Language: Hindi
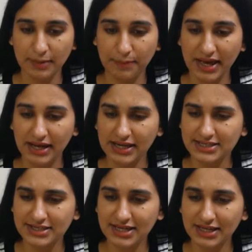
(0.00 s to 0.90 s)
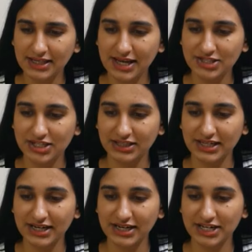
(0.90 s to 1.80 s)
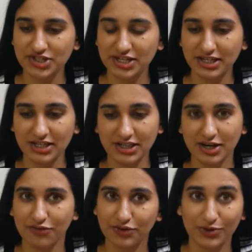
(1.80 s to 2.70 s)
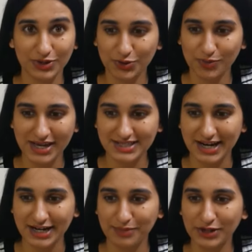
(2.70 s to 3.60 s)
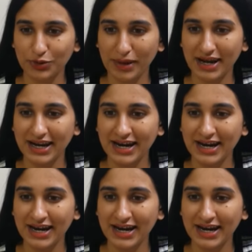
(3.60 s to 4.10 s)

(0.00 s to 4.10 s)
पहले सीधा चलते हैं डेट शीट की तरफ क्योंकि तुम्हें एक्साइटमेंट तो पहले